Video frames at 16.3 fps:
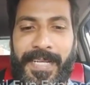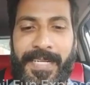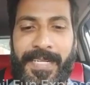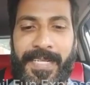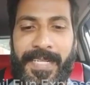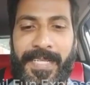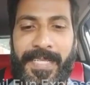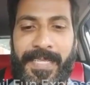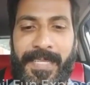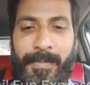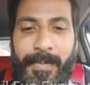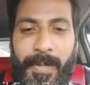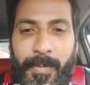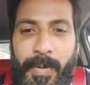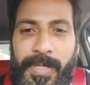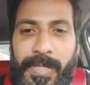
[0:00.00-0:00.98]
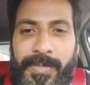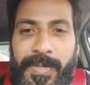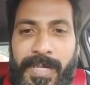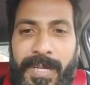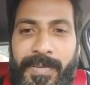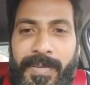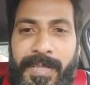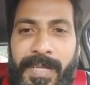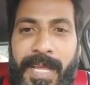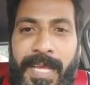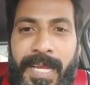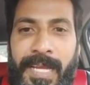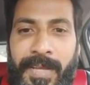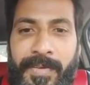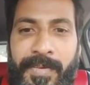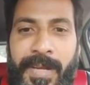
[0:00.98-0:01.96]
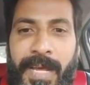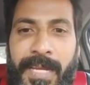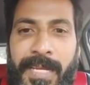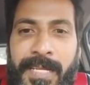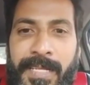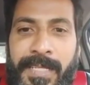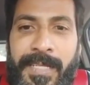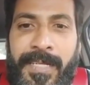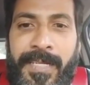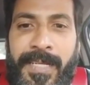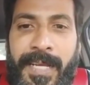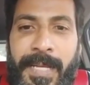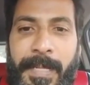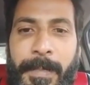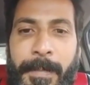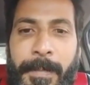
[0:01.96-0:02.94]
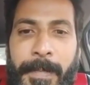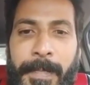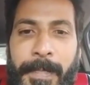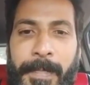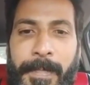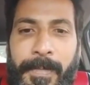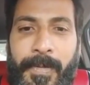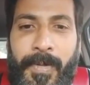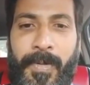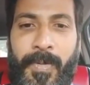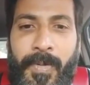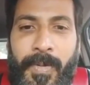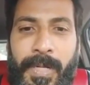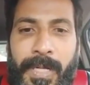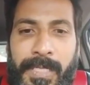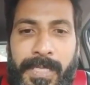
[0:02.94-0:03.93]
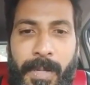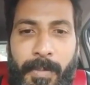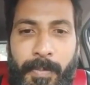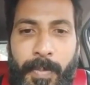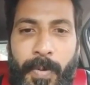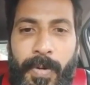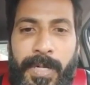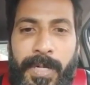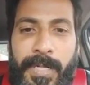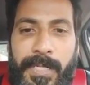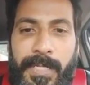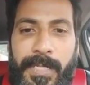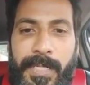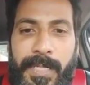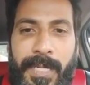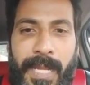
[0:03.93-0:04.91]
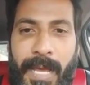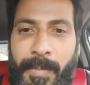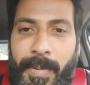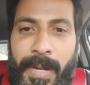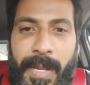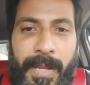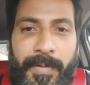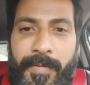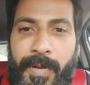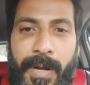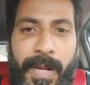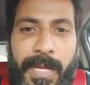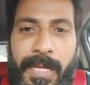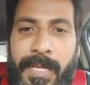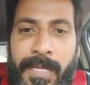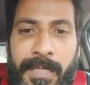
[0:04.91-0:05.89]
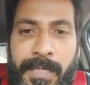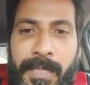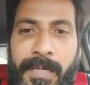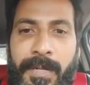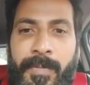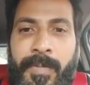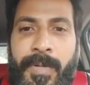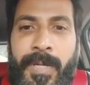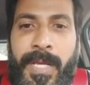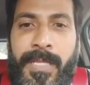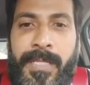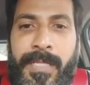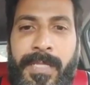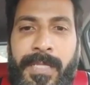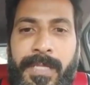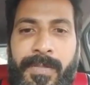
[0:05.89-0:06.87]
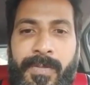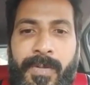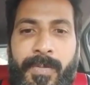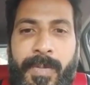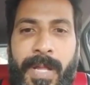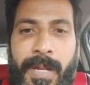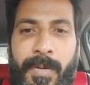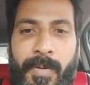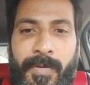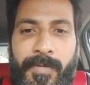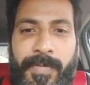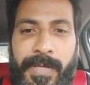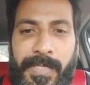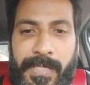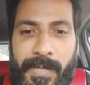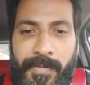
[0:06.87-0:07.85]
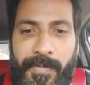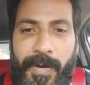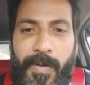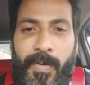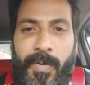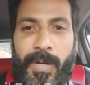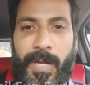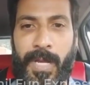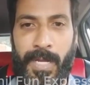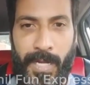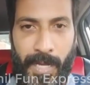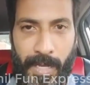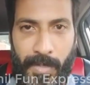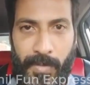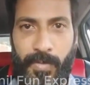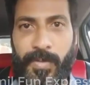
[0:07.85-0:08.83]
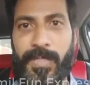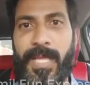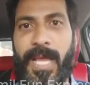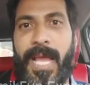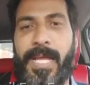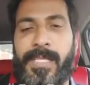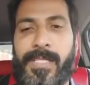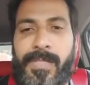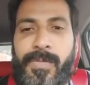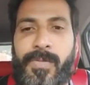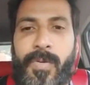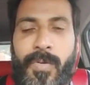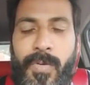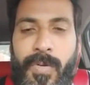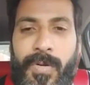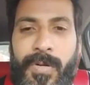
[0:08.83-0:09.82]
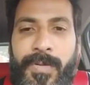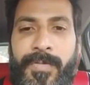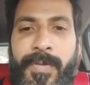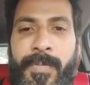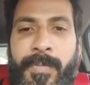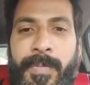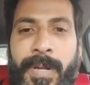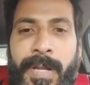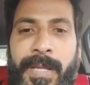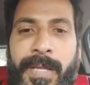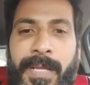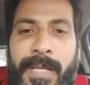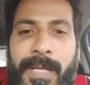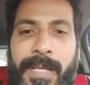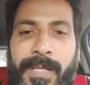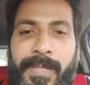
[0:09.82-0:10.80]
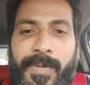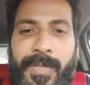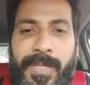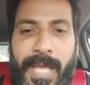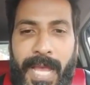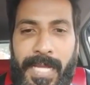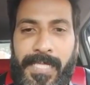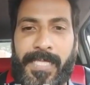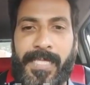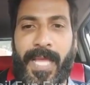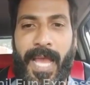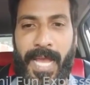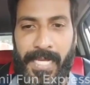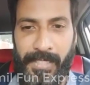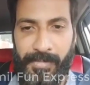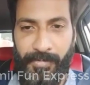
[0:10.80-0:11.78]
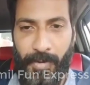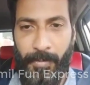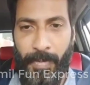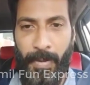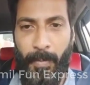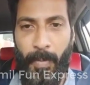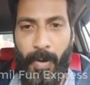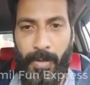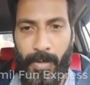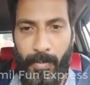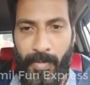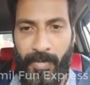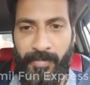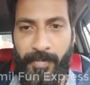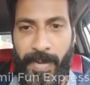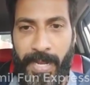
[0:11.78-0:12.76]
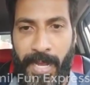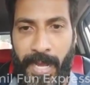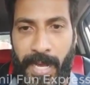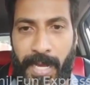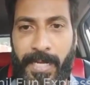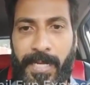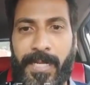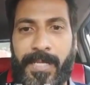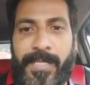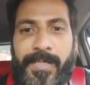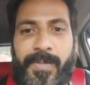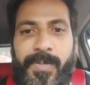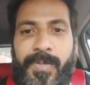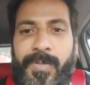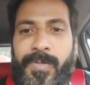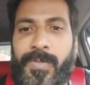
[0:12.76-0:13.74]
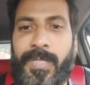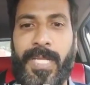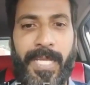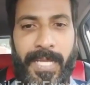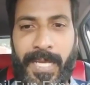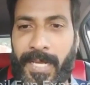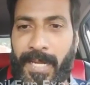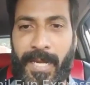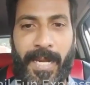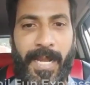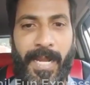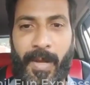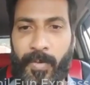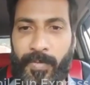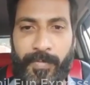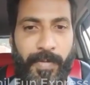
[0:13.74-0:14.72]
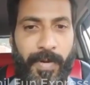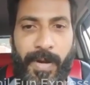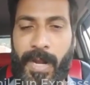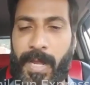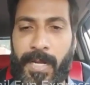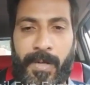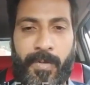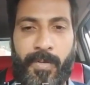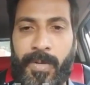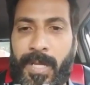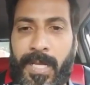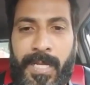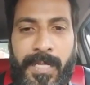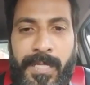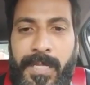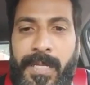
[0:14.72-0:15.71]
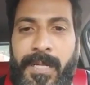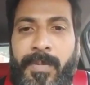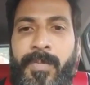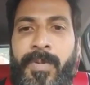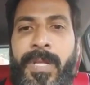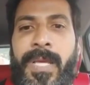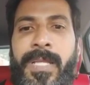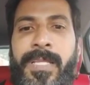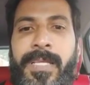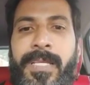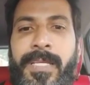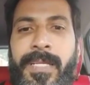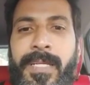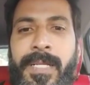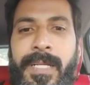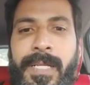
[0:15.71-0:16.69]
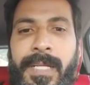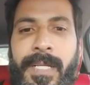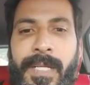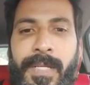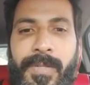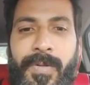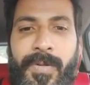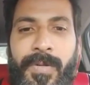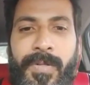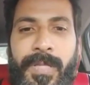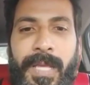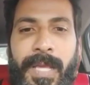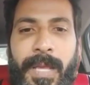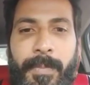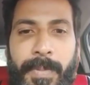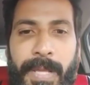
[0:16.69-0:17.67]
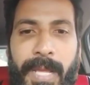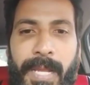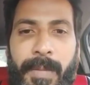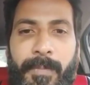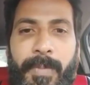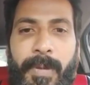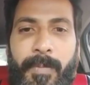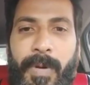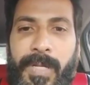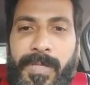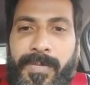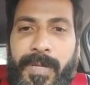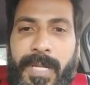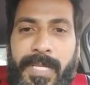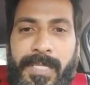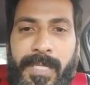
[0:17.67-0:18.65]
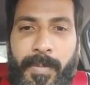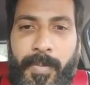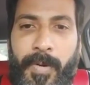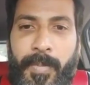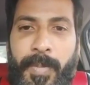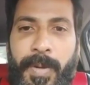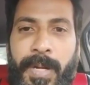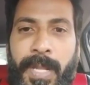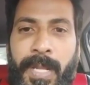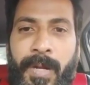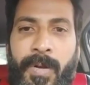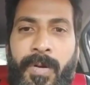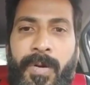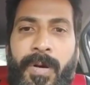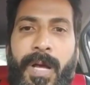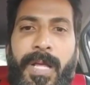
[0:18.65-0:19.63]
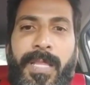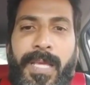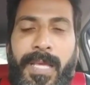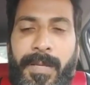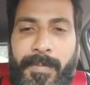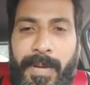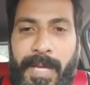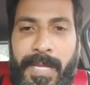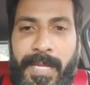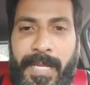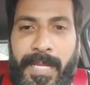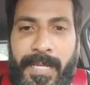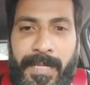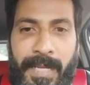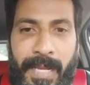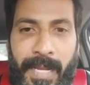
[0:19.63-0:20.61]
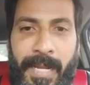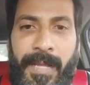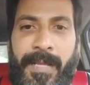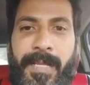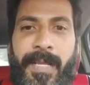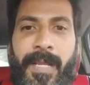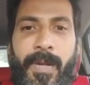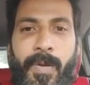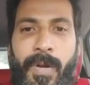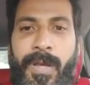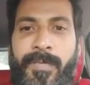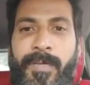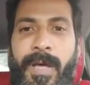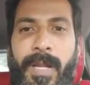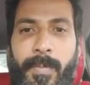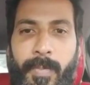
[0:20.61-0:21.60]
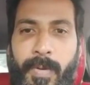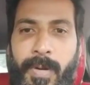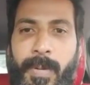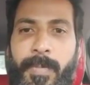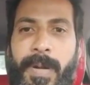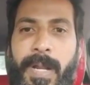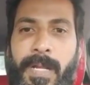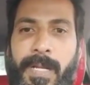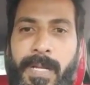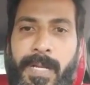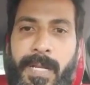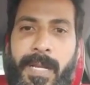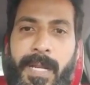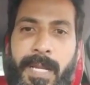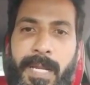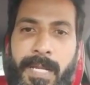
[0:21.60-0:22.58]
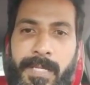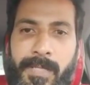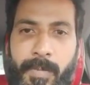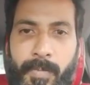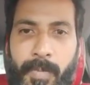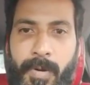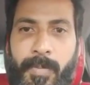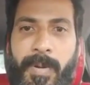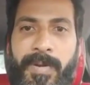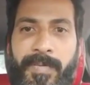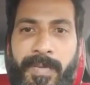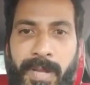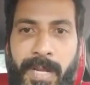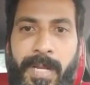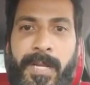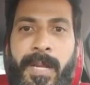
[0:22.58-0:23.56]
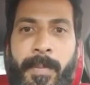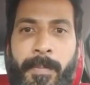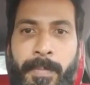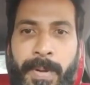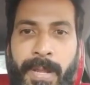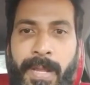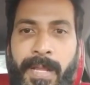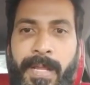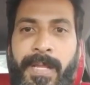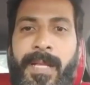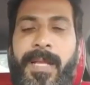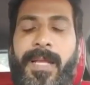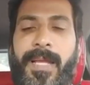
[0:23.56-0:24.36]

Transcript: அண்ட் இந்த பிக் பாஸ் வீட்டில் வந்து நான் எழுபது நாள் இருந்திருக்கேன் ஸோ உங்கள் சப்போர்ட் இல்லாமல் நான் இவ்வளோ நாள் இருந்திருக்க முடியாது ஸோ ம ஃபர்ஸ்ட் ஆஃப் ஆல் உங்கள் எல்லாருக்கும் தேங்க்ஸ் சொல்லணும்னு விரும்புகிறேன் ஸோ தேங்க்ஸ் தேங்க்ஸ் ஃப்ரம் மை பாட்டம் ஆஃப் மை ஹார்ட் ஸோ நீங்கள் இல்லைன்னா நான் இவ்வளோ நாள் உள்ளே இருந்திருக்க முடியாது ஸோ இந்த எப்படி என்னை பிக் பாஸ் வீட்டில் சப்போர்ட் பண்ணீங்களோ அதே மாதிரி என்னை என்னோட வரப்போகிற படங்களுக்கெல்லாம் நீங்கள் சப்போர்ட் பண்ணுவீங்கன்னு நம்புகிறேன்